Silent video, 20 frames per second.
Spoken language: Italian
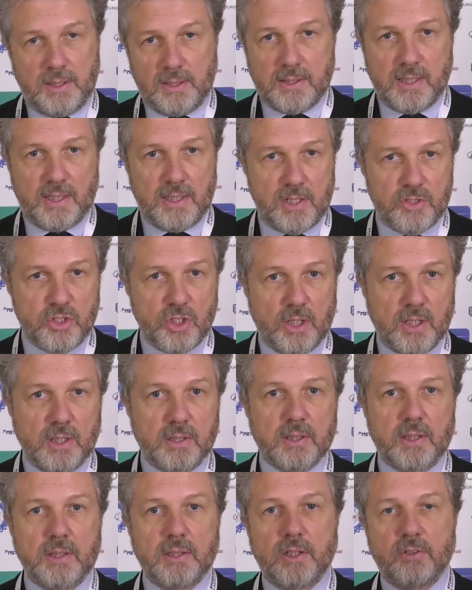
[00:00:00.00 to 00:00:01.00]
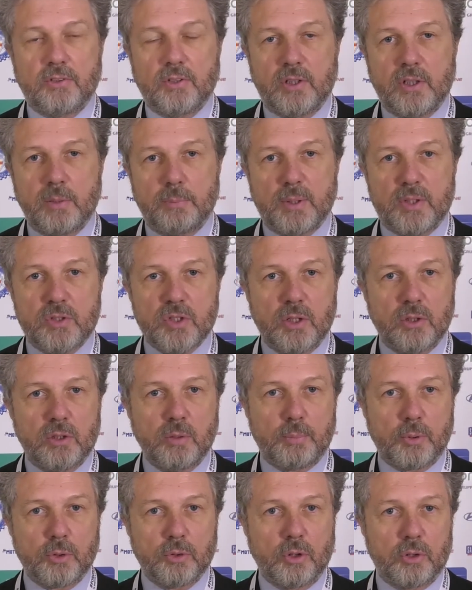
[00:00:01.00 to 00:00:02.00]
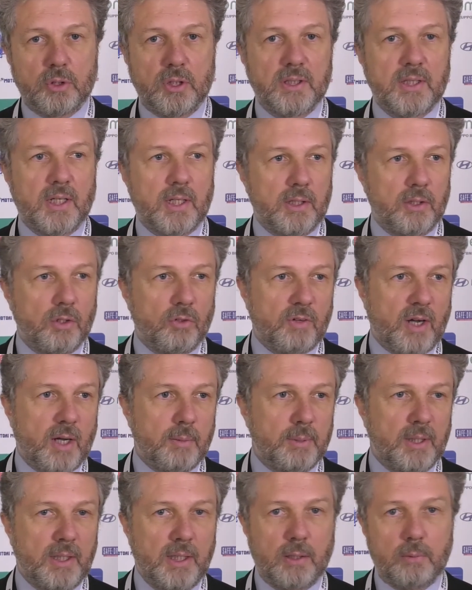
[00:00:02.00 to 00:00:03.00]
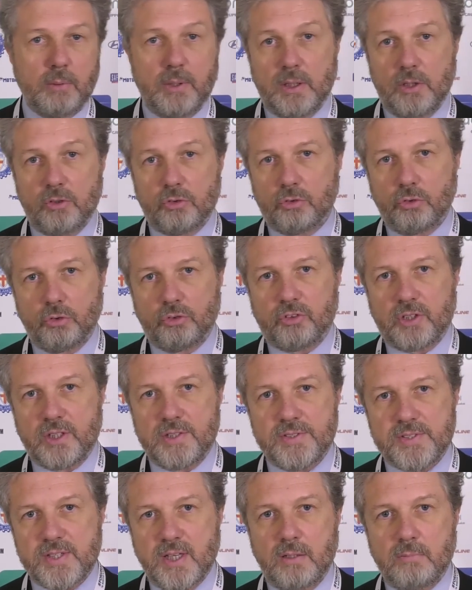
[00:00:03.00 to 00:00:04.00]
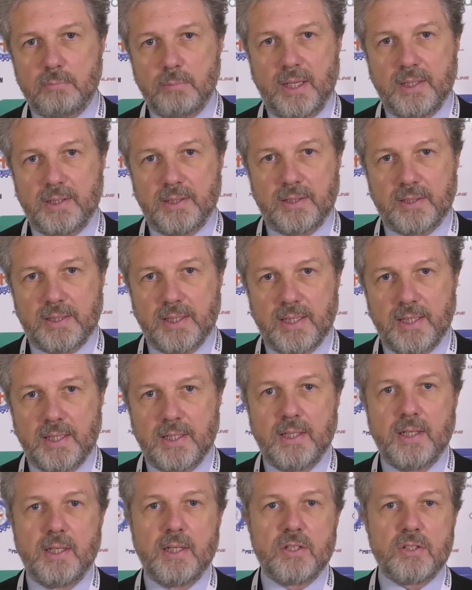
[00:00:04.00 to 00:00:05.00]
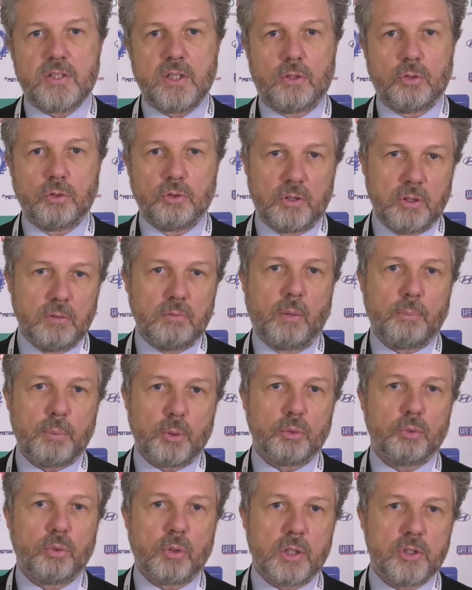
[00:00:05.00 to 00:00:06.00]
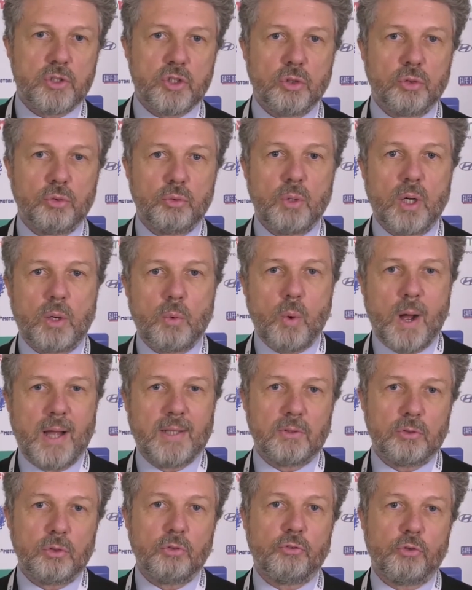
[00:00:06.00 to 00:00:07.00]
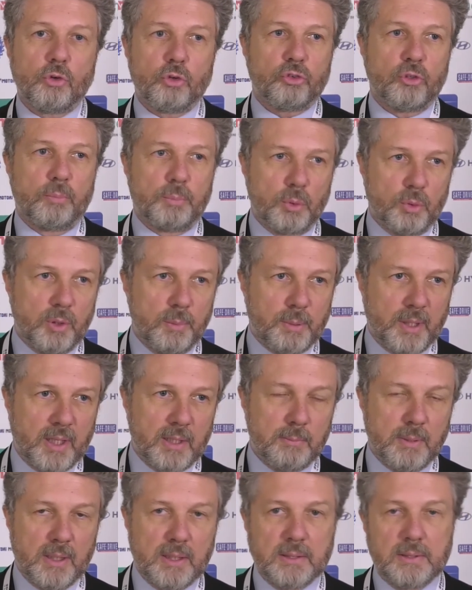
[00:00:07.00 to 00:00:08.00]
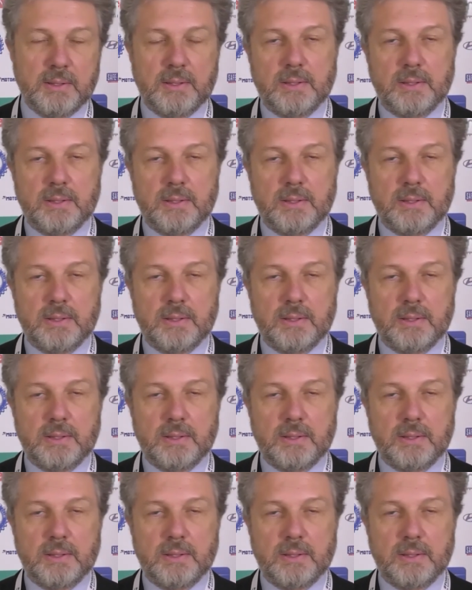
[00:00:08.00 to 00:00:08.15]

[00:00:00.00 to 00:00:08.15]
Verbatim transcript: in Italia circa il 37% è prodotta da rinnovabili e quindi sostanzialmente si continua a produrre CO2 quanto forse più di prima.